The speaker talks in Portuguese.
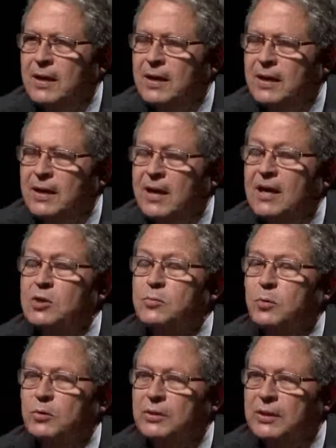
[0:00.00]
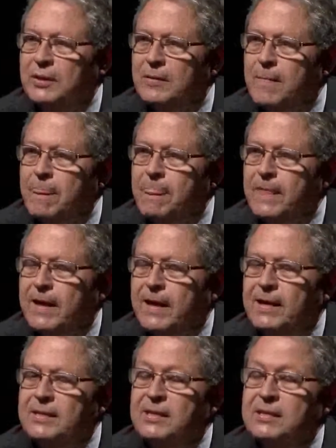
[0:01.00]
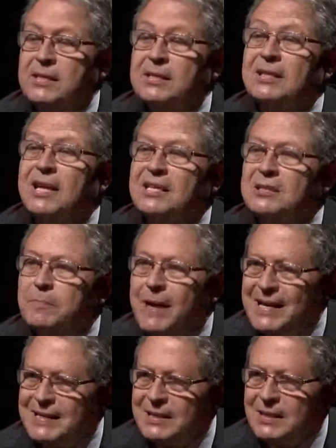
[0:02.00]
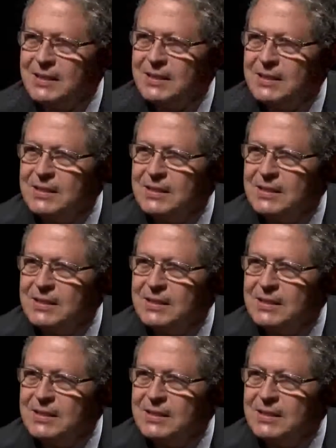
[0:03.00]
a responder as necessidades básicas,